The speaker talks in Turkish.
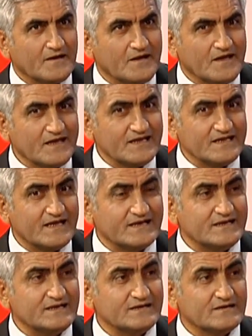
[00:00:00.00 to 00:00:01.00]

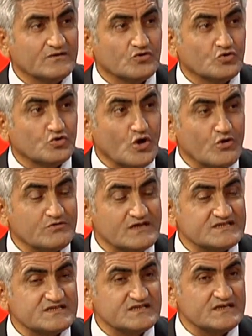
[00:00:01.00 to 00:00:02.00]
Enginarın
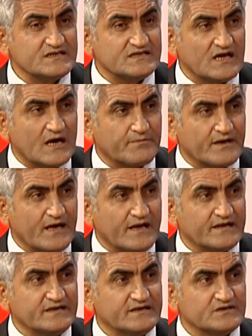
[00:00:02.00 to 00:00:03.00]
gövdesinin
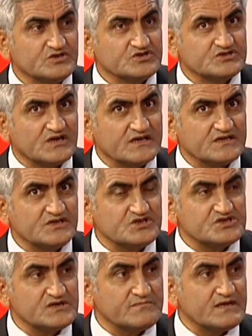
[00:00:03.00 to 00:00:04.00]
yaprağının Çayı
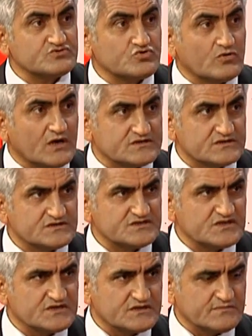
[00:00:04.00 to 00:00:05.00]
içilmez. Çok acı.
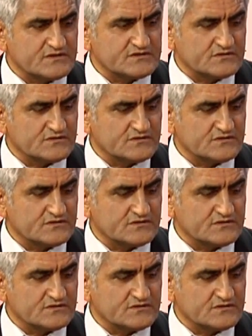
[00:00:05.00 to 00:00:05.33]
Zehir gibi acı.